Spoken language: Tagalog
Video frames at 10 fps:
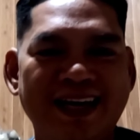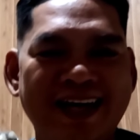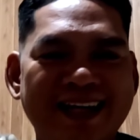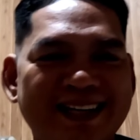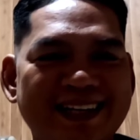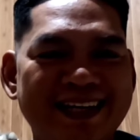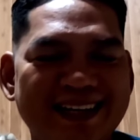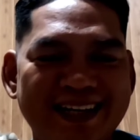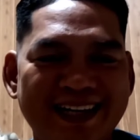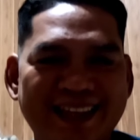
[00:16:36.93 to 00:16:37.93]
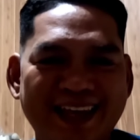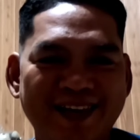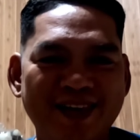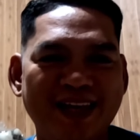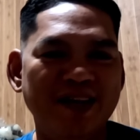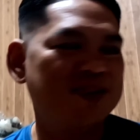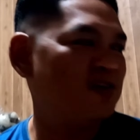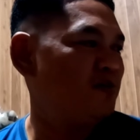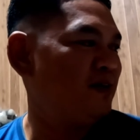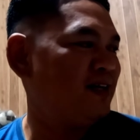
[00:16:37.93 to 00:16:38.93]
Ayan. Thank you, thank you
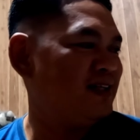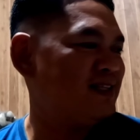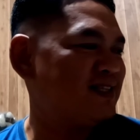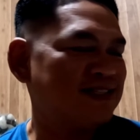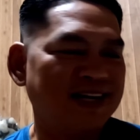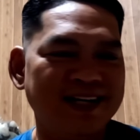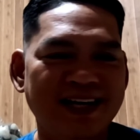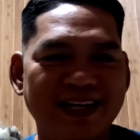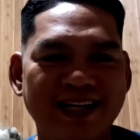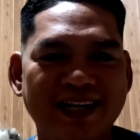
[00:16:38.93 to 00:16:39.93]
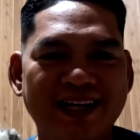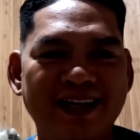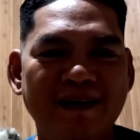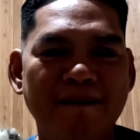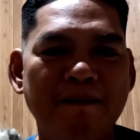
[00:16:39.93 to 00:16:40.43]
so much sa kananay.